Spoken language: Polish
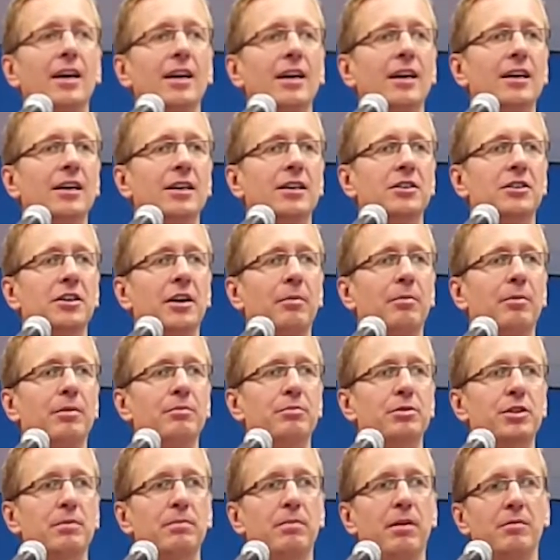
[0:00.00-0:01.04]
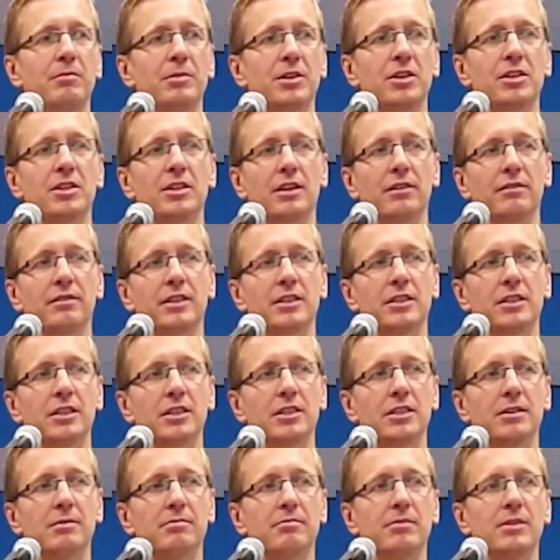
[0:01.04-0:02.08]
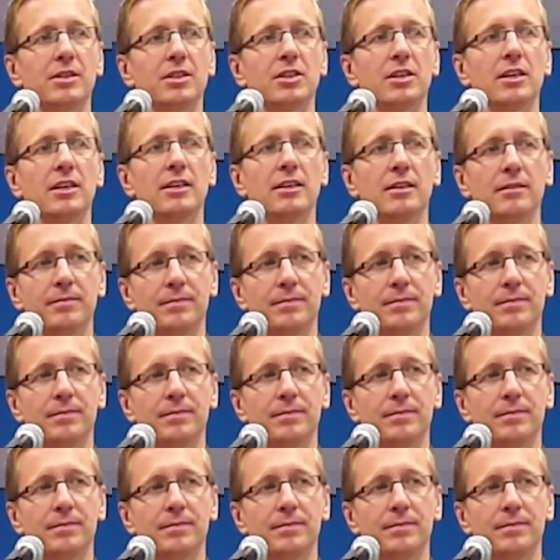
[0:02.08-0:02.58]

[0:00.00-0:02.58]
Chciałbym przypomnieć najważniejsze myśli,